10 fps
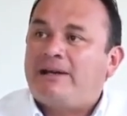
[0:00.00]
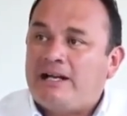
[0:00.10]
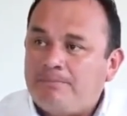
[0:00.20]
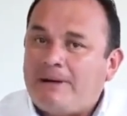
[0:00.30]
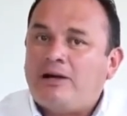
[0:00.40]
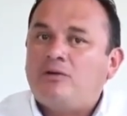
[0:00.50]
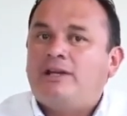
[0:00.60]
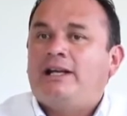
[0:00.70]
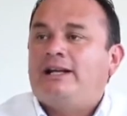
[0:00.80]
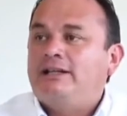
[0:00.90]
para el pago
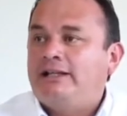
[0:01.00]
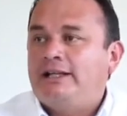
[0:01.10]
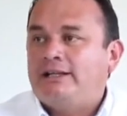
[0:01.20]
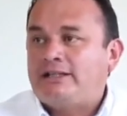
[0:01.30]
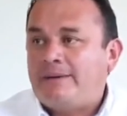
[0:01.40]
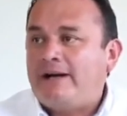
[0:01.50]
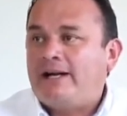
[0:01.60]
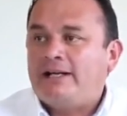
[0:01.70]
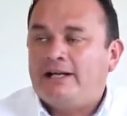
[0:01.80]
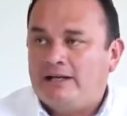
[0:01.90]
de la gente que
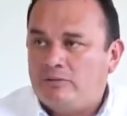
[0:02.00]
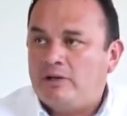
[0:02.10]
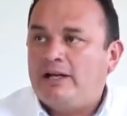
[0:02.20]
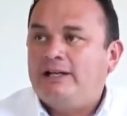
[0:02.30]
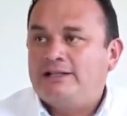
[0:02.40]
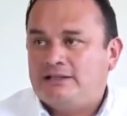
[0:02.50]
trabaja, que labora en,